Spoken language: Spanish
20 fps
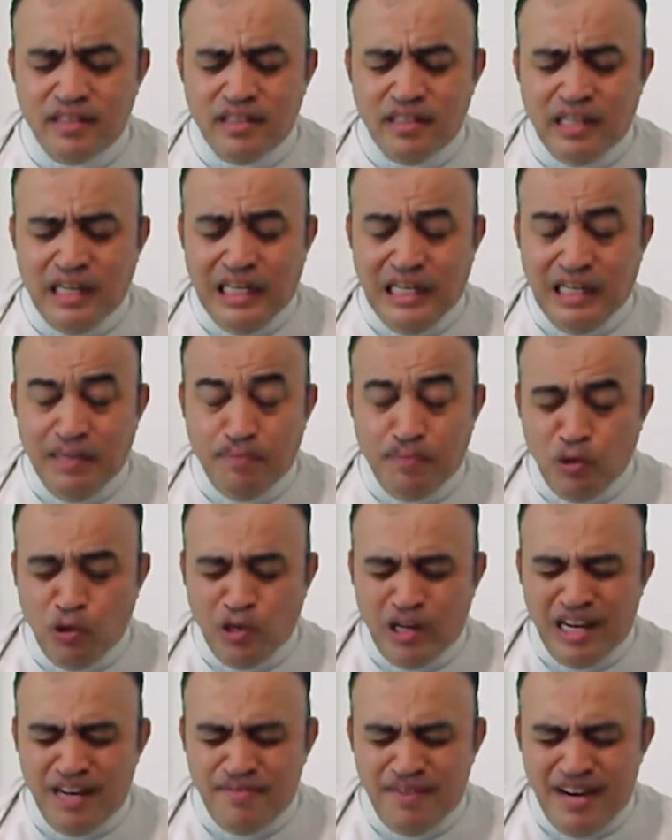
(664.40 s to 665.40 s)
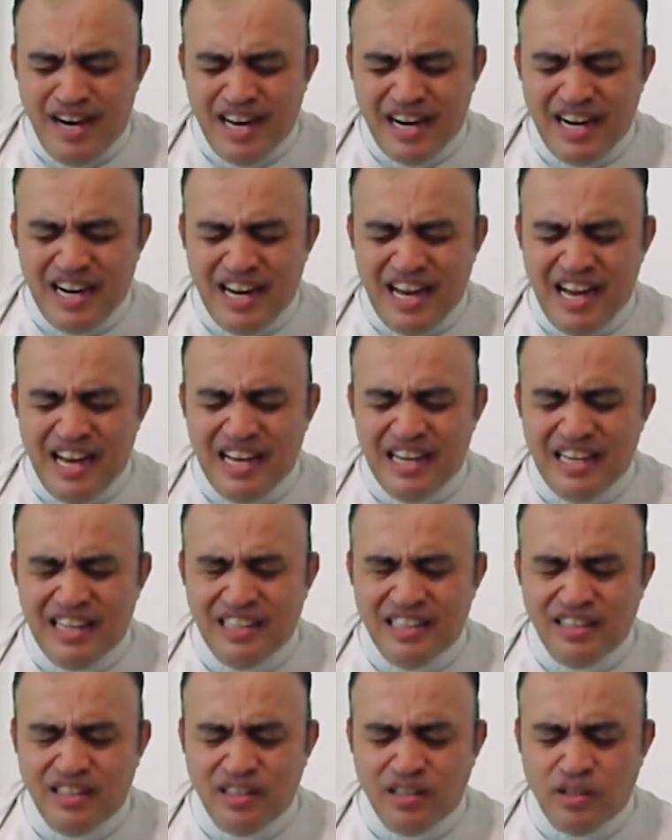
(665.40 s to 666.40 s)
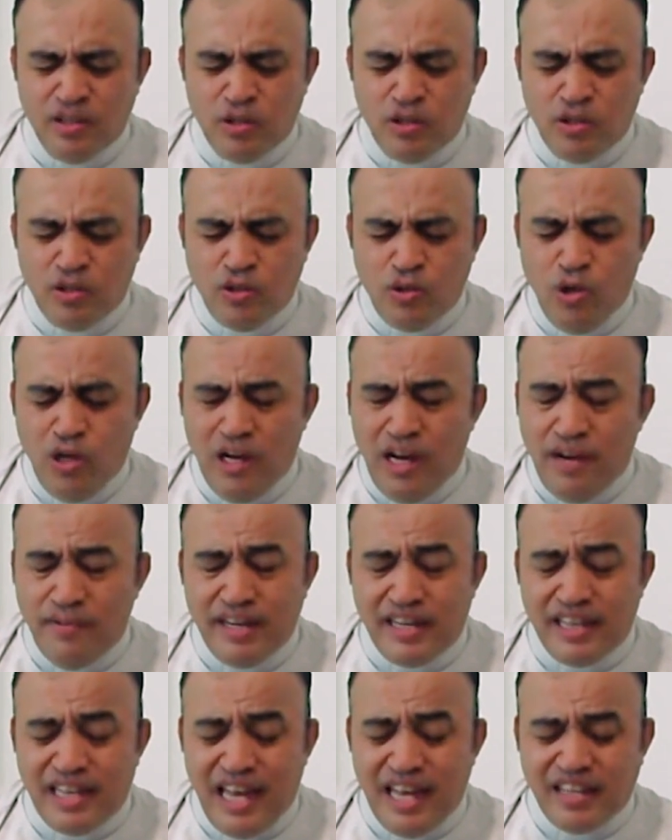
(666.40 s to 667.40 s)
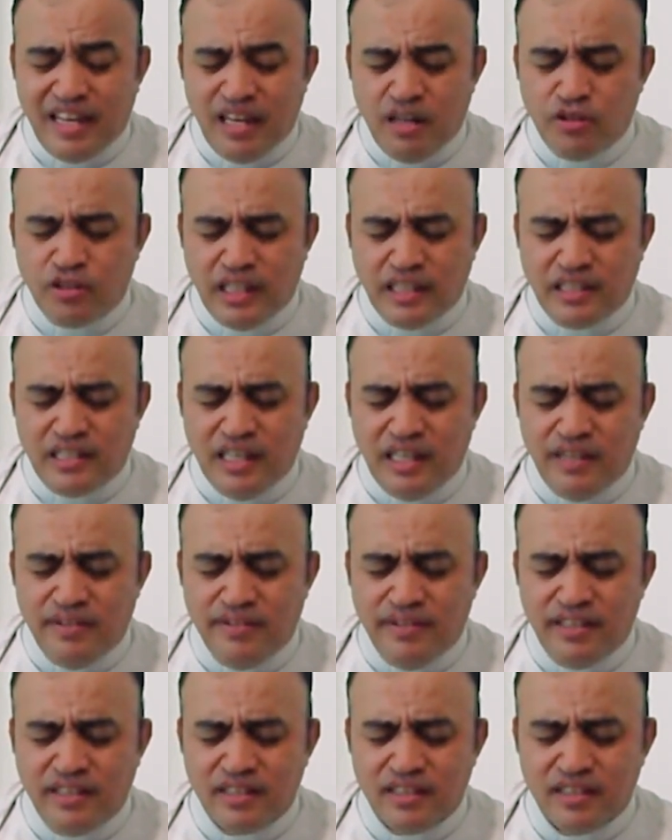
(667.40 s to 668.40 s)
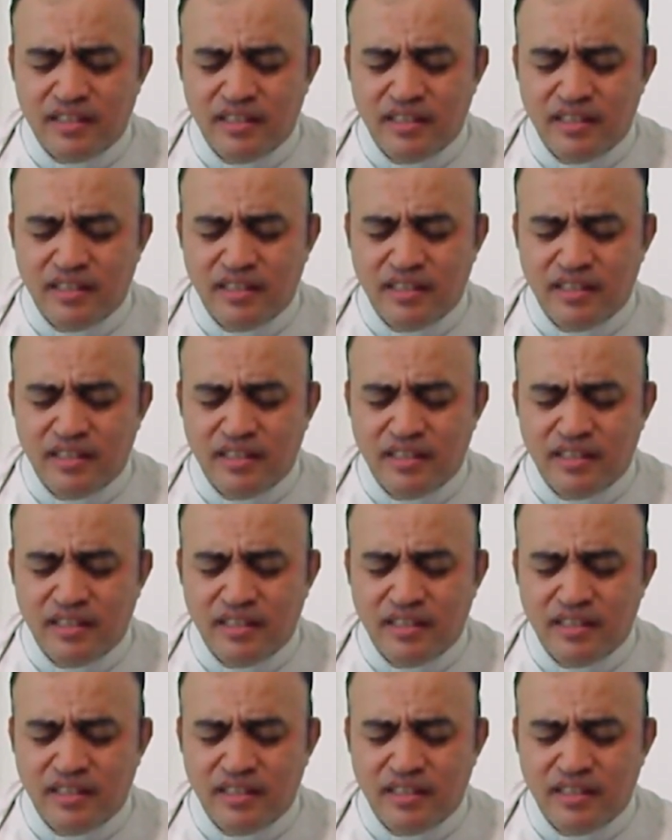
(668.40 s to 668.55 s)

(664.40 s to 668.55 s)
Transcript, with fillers: el de proclamarla con la verdad que nos hace libres.